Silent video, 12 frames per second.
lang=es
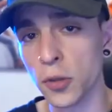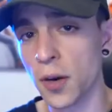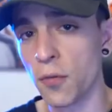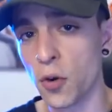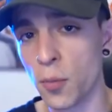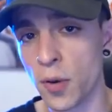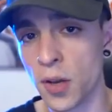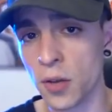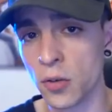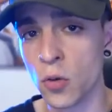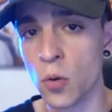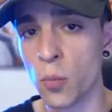otra forma
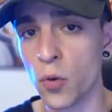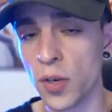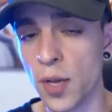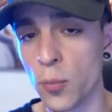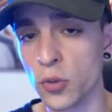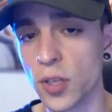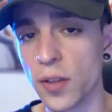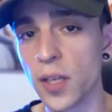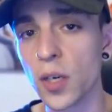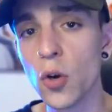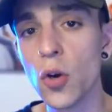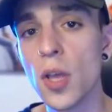no podríamos
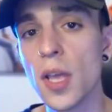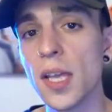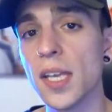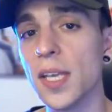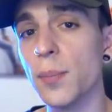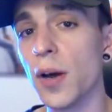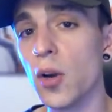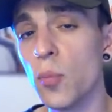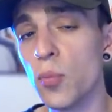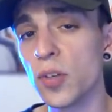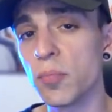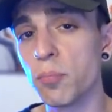hacerlo y
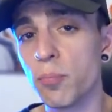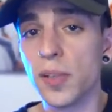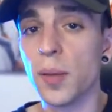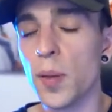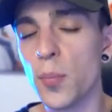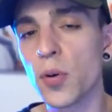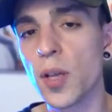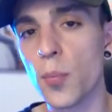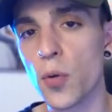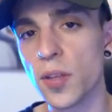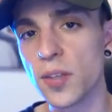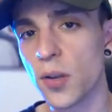malo pues también porque
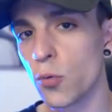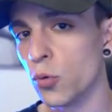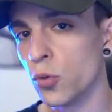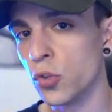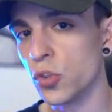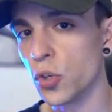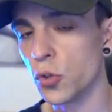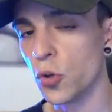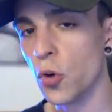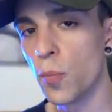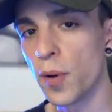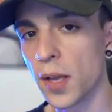puede ser un
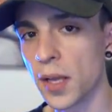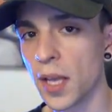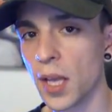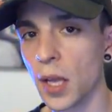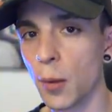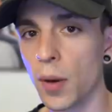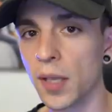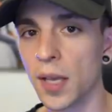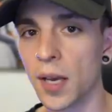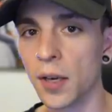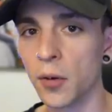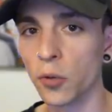señuelo para que
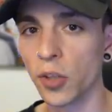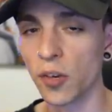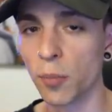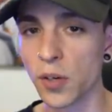vayan otras